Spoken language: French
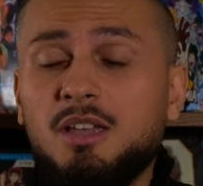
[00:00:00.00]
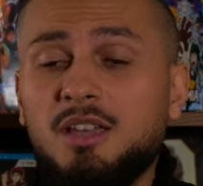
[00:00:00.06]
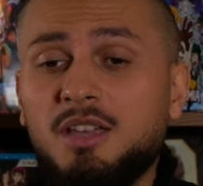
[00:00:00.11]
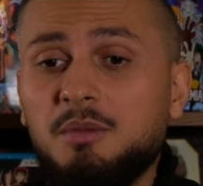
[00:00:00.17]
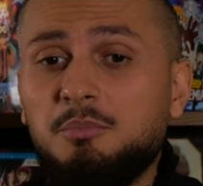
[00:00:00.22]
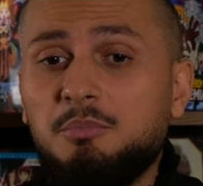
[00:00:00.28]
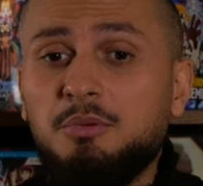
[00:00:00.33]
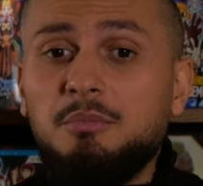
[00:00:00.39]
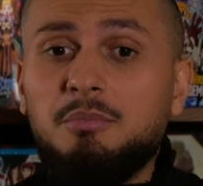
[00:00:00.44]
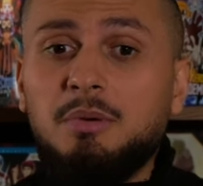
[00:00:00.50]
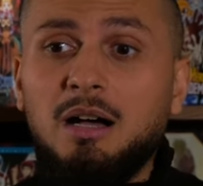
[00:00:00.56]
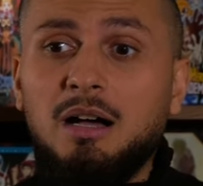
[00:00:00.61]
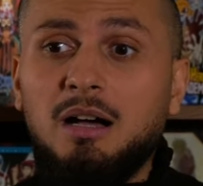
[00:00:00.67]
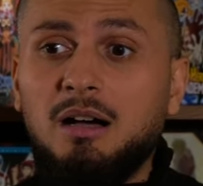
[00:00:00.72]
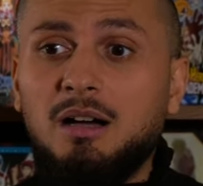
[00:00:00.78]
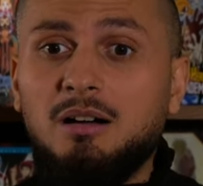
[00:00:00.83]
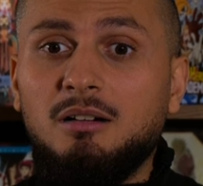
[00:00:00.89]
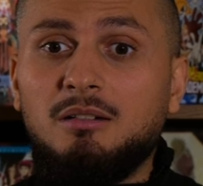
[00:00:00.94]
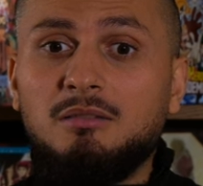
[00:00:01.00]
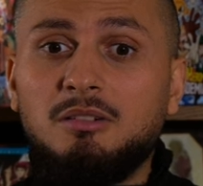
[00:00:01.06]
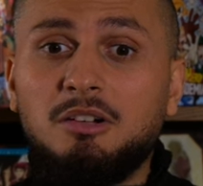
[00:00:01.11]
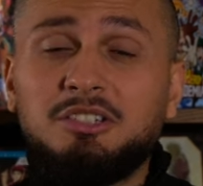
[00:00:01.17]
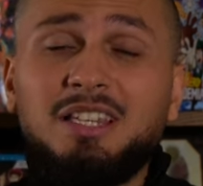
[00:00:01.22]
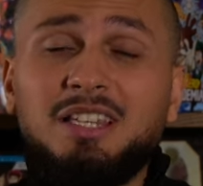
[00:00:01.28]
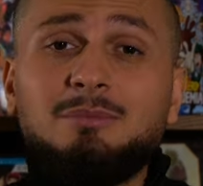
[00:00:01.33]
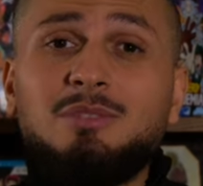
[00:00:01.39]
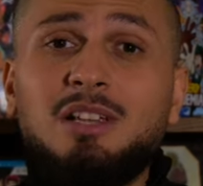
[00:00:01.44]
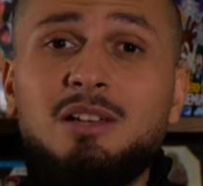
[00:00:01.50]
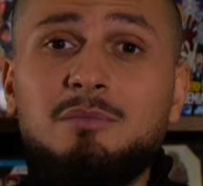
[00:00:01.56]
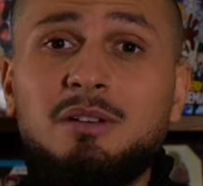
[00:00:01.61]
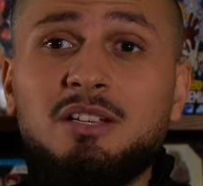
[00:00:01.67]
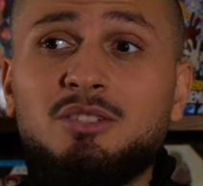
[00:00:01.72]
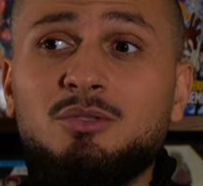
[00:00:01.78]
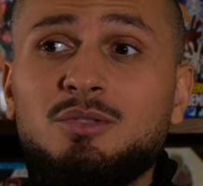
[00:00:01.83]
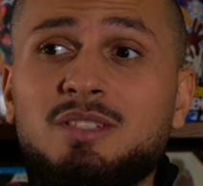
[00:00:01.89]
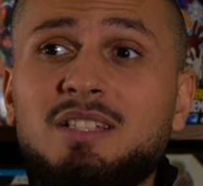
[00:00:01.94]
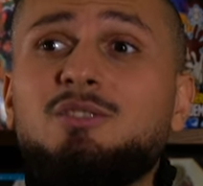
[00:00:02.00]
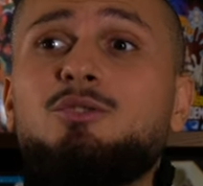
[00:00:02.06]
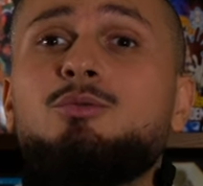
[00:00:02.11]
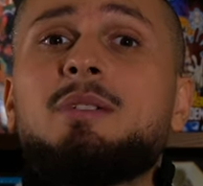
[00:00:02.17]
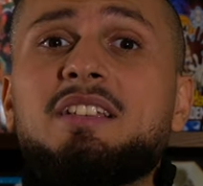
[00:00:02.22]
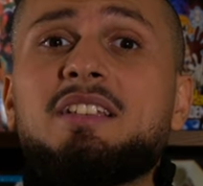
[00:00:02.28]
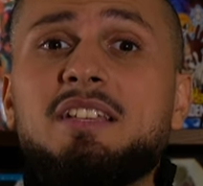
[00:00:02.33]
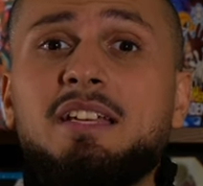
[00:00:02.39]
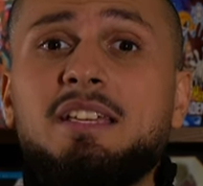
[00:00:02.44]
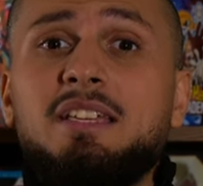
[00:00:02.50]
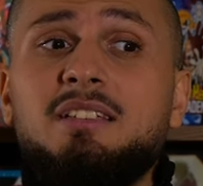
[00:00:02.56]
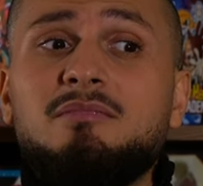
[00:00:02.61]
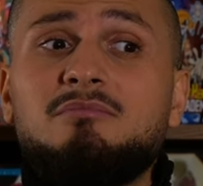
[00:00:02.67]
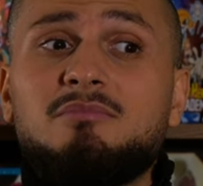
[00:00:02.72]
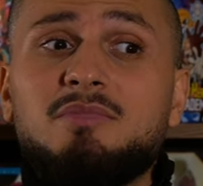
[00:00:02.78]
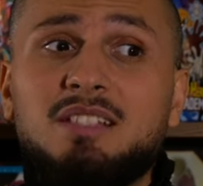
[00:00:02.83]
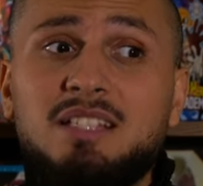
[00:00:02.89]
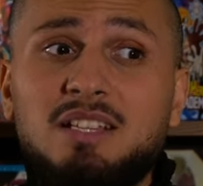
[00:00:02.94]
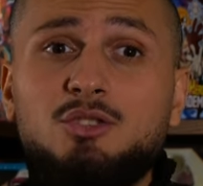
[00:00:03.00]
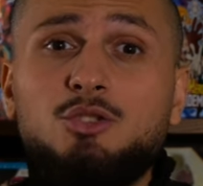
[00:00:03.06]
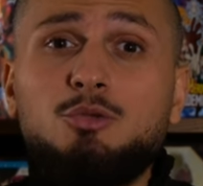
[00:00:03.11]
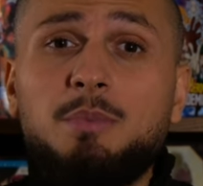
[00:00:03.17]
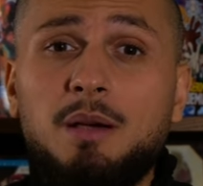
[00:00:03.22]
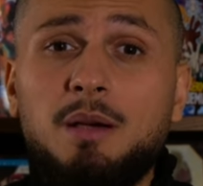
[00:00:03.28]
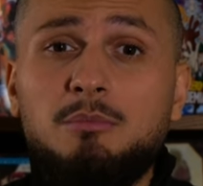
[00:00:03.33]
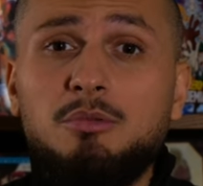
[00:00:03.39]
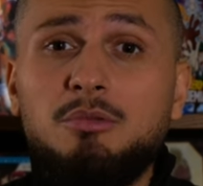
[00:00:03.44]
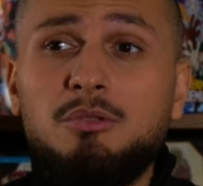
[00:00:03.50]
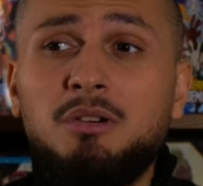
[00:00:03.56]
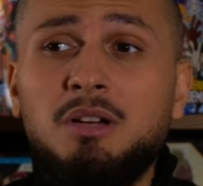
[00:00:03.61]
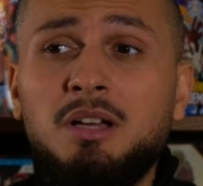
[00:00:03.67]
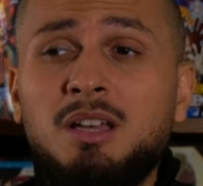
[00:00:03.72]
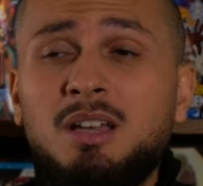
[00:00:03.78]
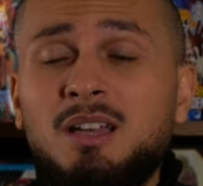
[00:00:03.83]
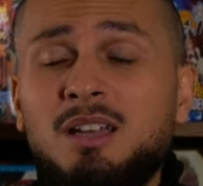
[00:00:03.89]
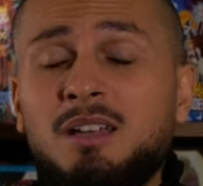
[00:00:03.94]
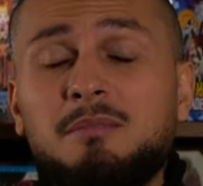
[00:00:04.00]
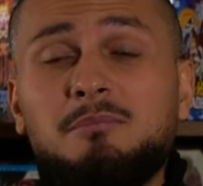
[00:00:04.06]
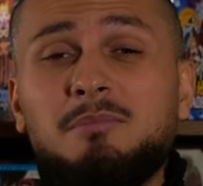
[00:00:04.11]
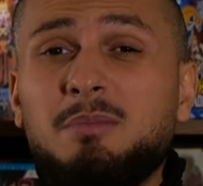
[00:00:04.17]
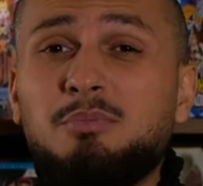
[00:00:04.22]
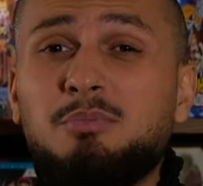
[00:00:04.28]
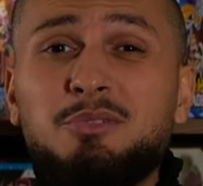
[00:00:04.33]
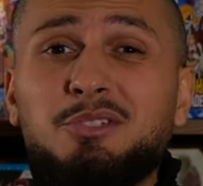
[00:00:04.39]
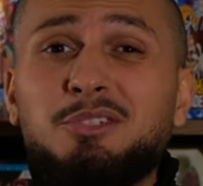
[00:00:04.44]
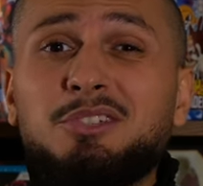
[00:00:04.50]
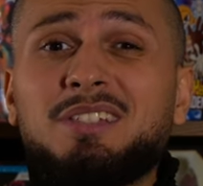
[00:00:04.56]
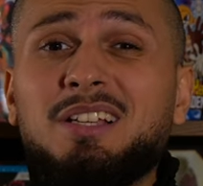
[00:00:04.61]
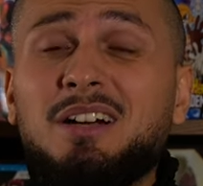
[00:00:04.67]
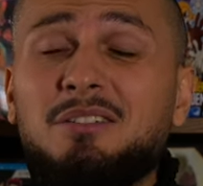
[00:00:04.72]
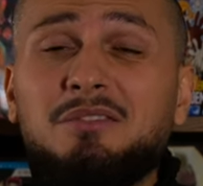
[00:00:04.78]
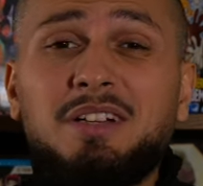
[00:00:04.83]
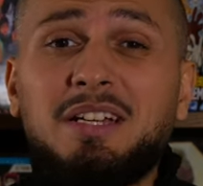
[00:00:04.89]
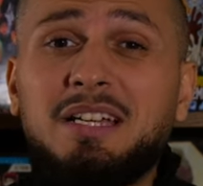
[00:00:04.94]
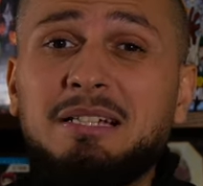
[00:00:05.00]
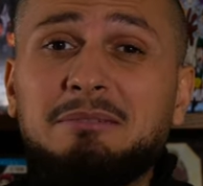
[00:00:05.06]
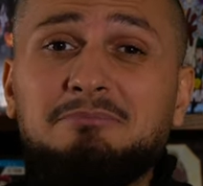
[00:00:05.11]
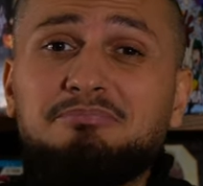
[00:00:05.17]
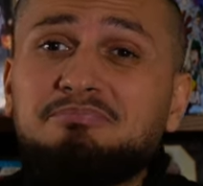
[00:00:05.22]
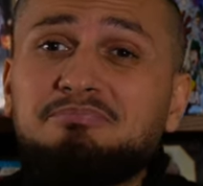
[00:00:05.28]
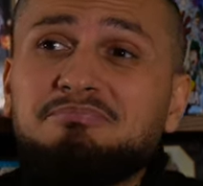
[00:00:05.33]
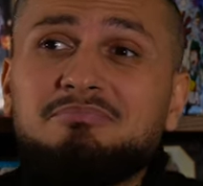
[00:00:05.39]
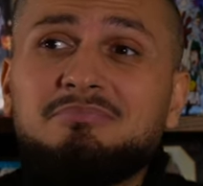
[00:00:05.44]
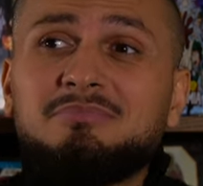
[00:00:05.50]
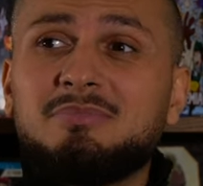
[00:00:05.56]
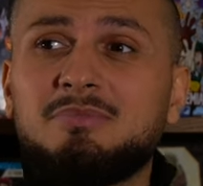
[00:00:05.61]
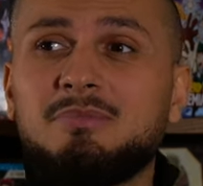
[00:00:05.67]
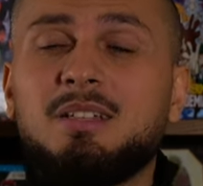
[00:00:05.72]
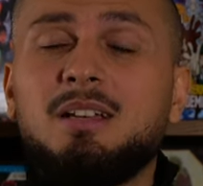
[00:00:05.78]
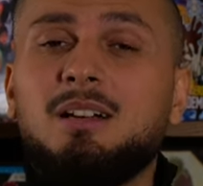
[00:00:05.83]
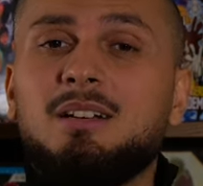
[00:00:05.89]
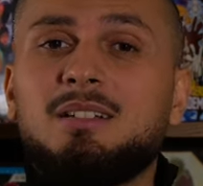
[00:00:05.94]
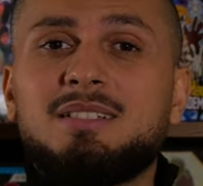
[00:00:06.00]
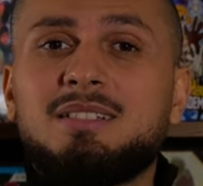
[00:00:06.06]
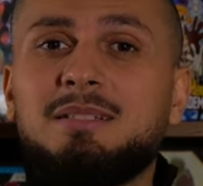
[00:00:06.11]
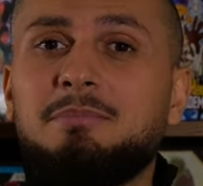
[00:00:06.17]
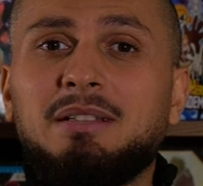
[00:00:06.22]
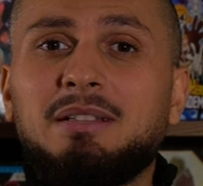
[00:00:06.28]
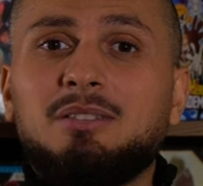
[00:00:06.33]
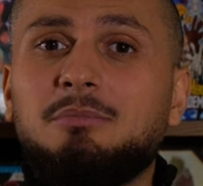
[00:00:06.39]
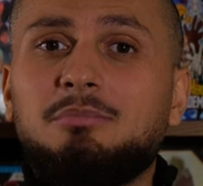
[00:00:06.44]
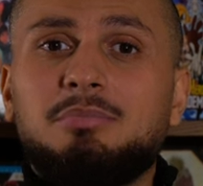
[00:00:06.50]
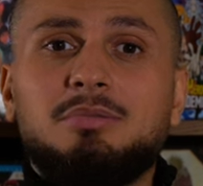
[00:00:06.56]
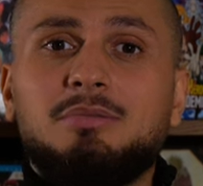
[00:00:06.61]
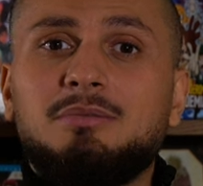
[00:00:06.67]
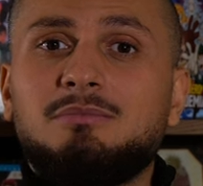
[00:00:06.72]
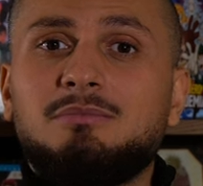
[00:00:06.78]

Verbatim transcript: Et puis, ben, en termes d'animation, c'est du Miyazaki, c'est super beau, mais plus que ça, en vrai, euh, c'est pas top.